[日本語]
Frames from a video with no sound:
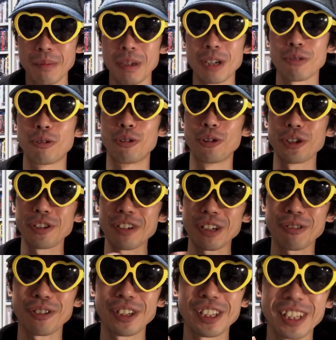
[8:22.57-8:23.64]
まあこれ
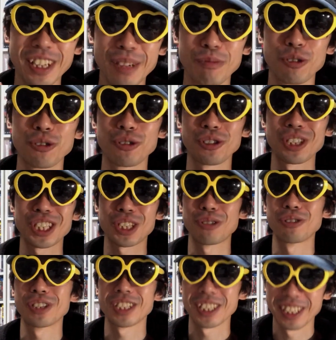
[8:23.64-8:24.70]
はこれでね、もう貴
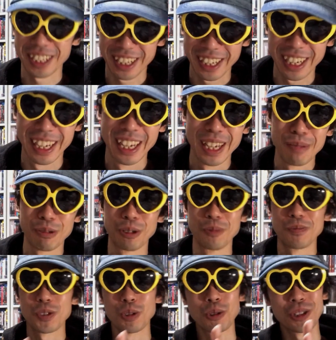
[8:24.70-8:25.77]
重ですね。も
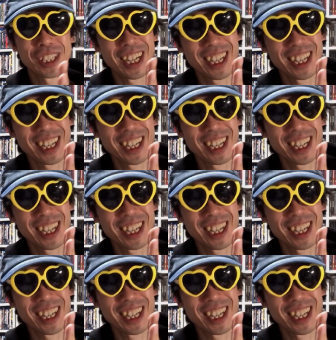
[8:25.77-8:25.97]
うお